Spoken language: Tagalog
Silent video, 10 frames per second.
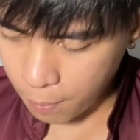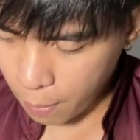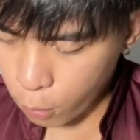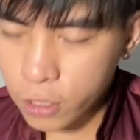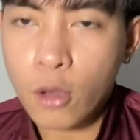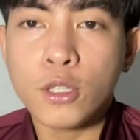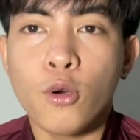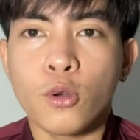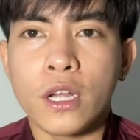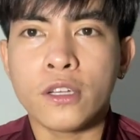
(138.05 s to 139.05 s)
Pagpunta ko
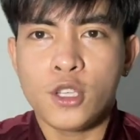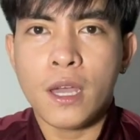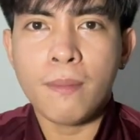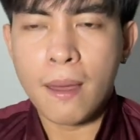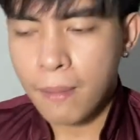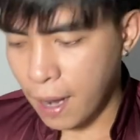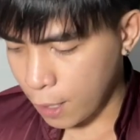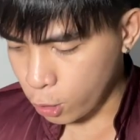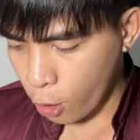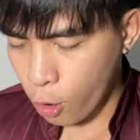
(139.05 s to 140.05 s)
siguro ng gym, eh,
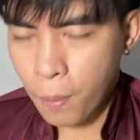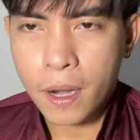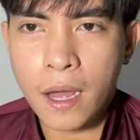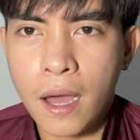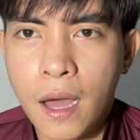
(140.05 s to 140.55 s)
maganito ako para